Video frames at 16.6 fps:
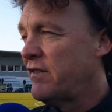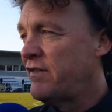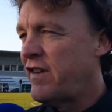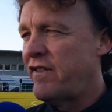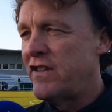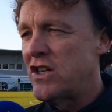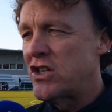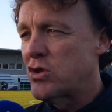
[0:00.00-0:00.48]

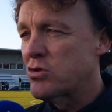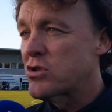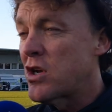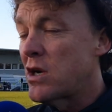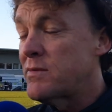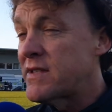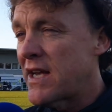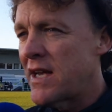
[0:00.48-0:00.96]
Vivre des choses
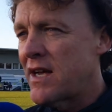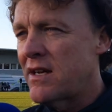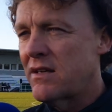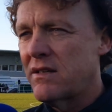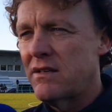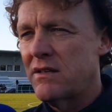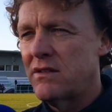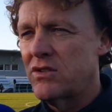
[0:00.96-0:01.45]
comme ça,
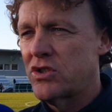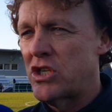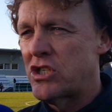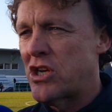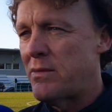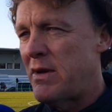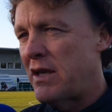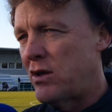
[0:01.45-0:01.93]
euh, j'ai
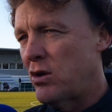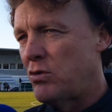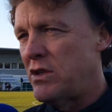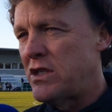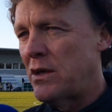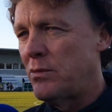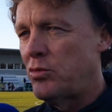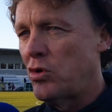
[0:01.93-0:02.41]
jamais été au
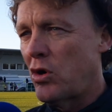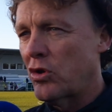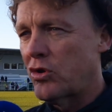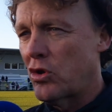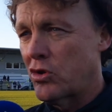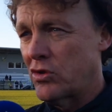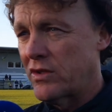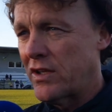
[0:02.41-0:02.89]
huitième tour en
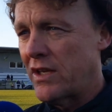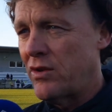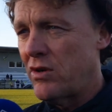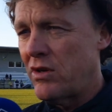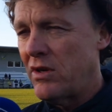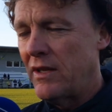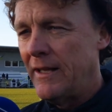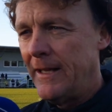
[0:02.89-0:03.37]
tant
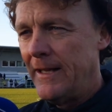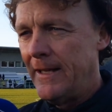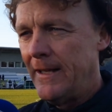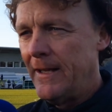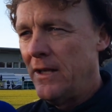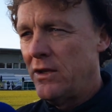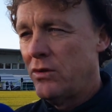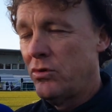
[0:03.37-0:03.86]
qu'entraîneur.
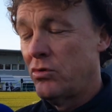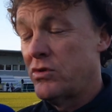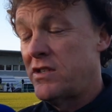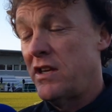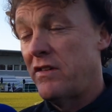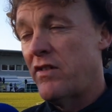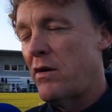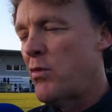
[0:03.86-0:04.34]
Donc
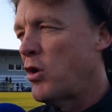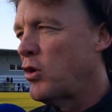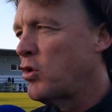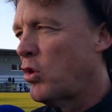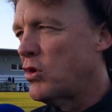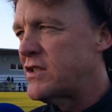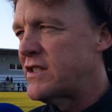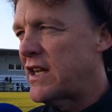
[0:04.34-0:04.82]
c'est vraiment
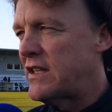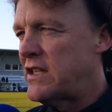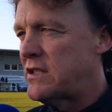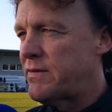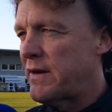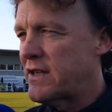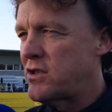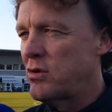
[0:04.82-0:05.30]
une grosse
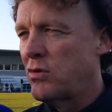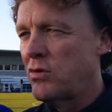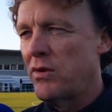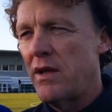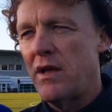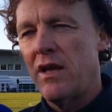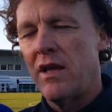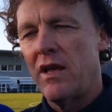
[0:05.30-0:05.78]

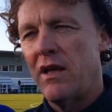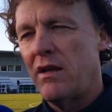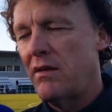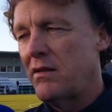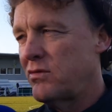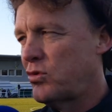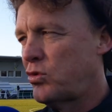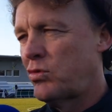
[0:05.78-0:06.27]
satisfaction
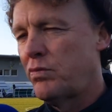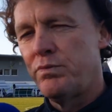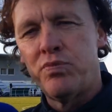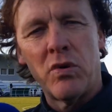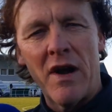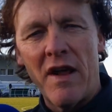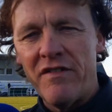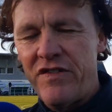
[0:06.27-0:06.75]
et
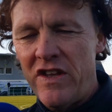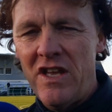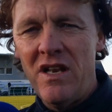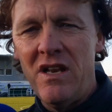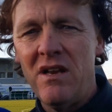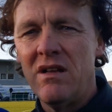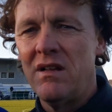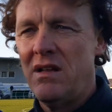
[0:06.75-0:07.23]
pour la
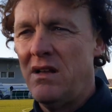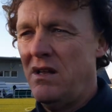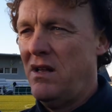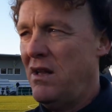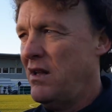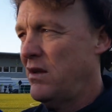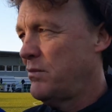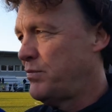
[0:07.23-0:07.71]
ville,
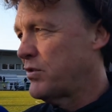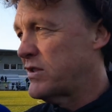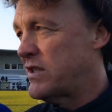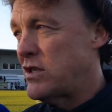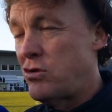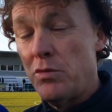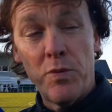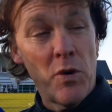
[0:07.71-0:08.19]
pour
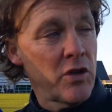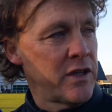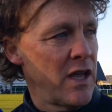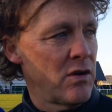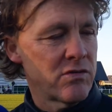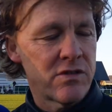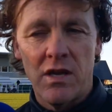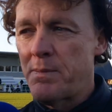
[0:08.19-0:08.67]
ses
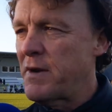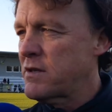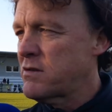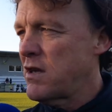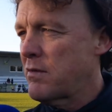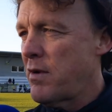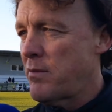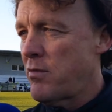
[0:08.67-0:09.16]
supporters, on
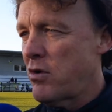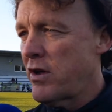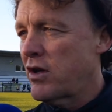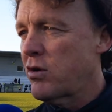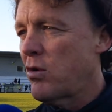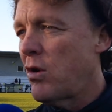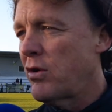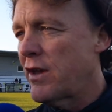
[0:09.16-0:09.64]
s'aperçoit que même en R3,
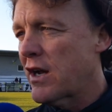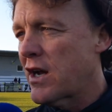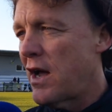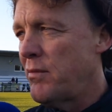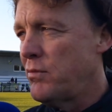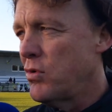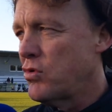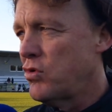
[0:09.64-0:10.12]
on a quand
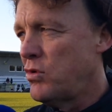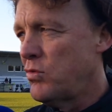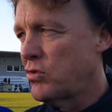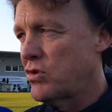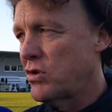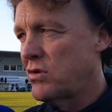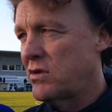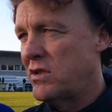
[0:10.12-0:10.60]
même beaucoup de
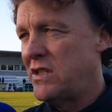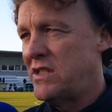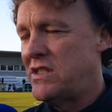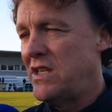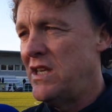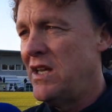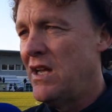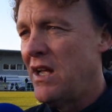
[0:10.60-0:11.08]
monde
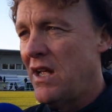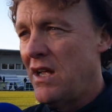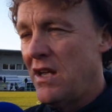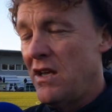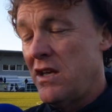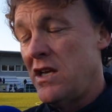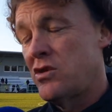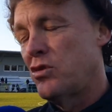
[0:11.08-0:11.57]
ici
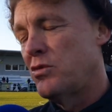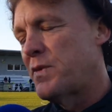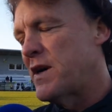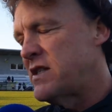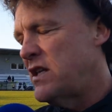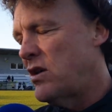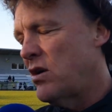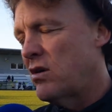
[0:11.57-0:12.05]
et son
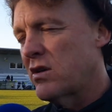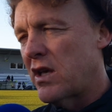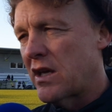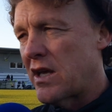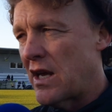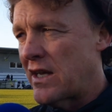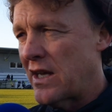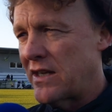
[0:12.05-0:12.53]
président qui
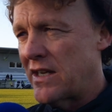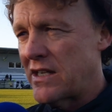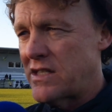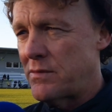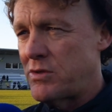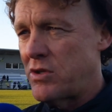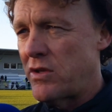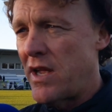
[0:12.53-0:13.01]
est quelqu'un
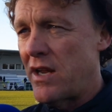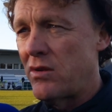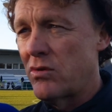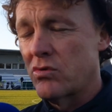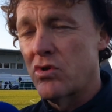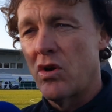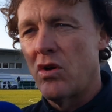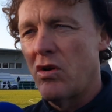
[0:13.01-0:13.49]
d'exceptionnel.
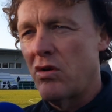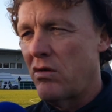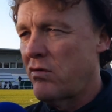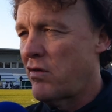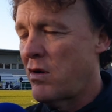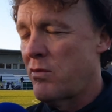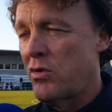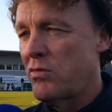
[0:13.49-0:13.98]
Donc
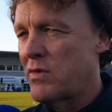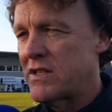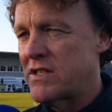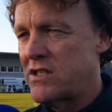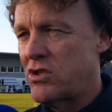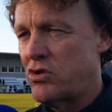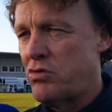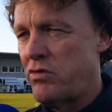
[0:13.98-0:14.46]
euh, vraiment, moi,
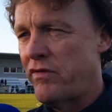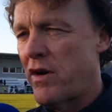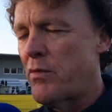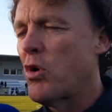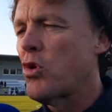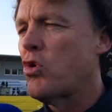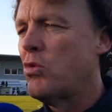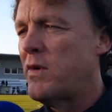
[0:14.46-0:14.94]
je suis
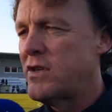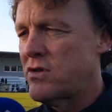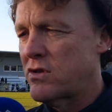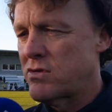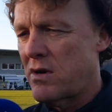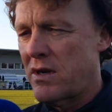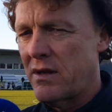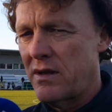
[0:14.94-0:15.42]
vraiment comblé ce
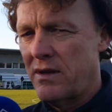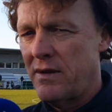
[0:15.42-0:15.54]
soir.